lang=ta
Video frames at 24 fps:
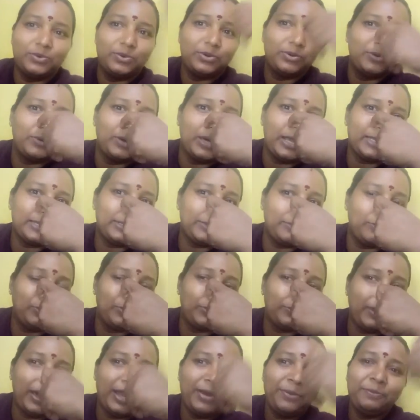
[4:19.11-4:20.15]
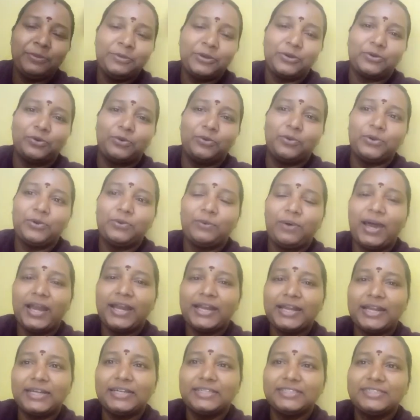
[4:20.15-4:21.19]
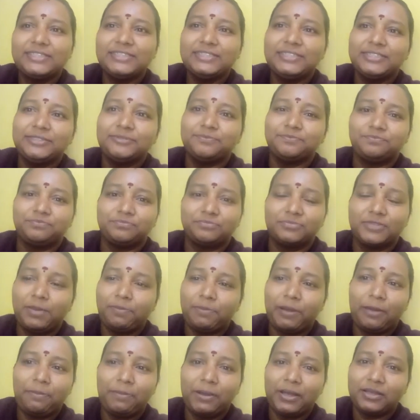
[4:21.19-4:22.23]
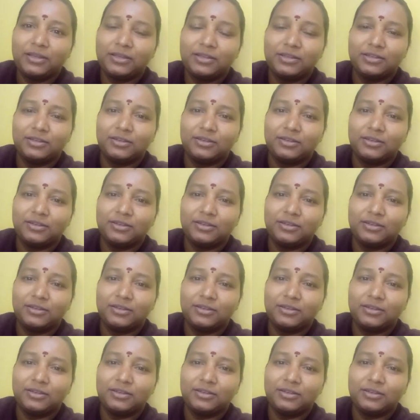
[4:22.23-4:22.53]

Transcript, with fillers: ஒரு வாரத்து ஒரு வாரம் இருக்கும் ஒரு வாரம் கழித்து தான் பாப்பாவுக்கு